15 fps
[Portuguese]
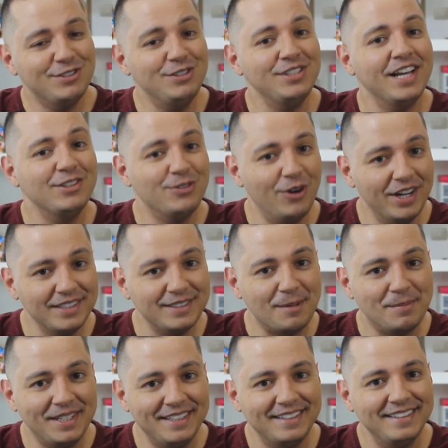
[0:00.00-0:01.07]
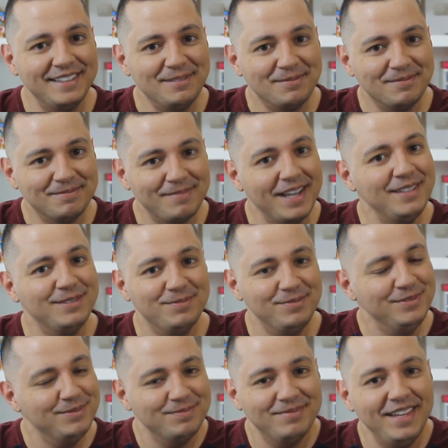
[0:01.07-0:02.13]
gente adora a Sabrina, né? Mas
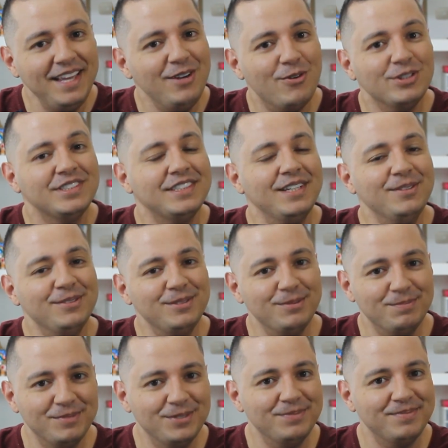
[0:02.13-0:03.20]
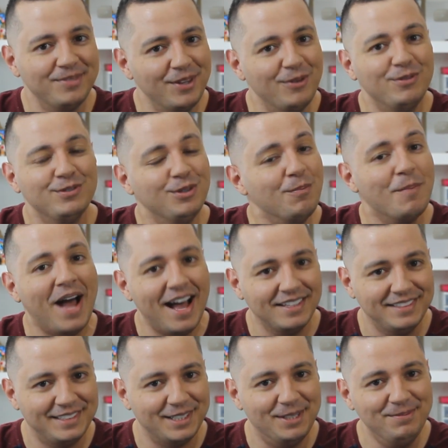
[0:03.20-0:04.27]
nem gostando não, não
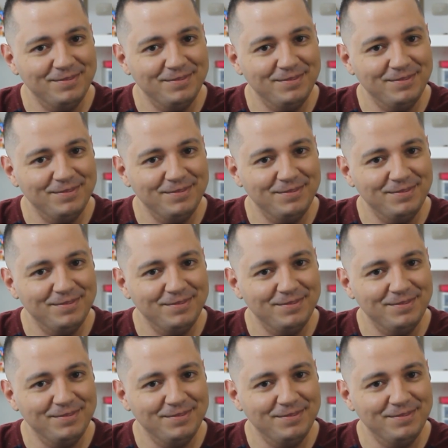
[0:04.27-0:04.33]
basta,